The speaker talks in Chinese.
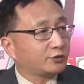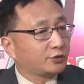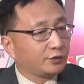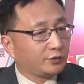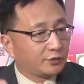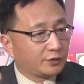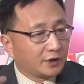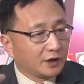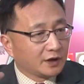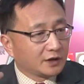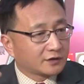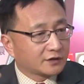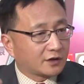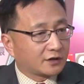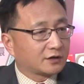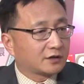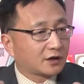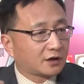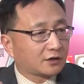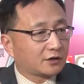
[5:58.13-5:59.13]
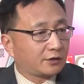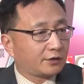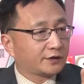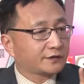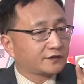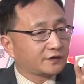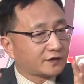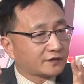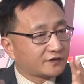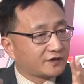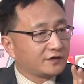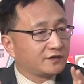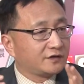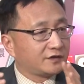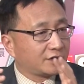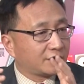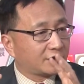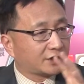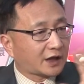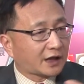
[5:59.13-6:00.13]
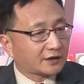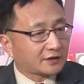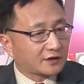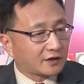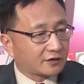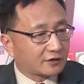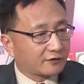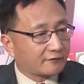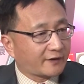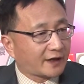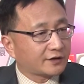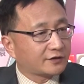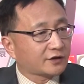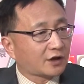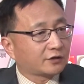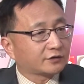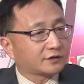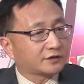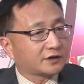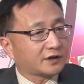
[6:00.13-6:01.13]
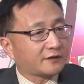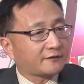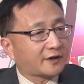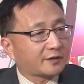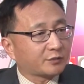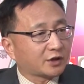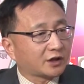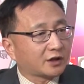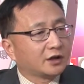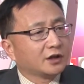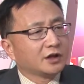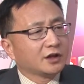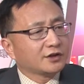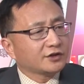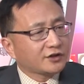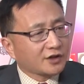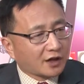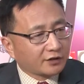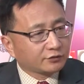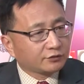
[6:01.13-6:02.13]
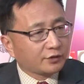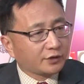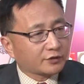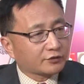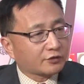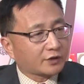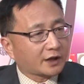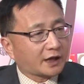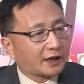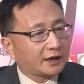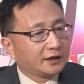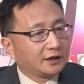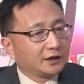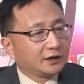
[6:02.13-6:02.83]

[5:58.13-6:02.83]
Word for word: 对于整个俄罗斯的经济和它整个外交的这些方面呢，相对说来，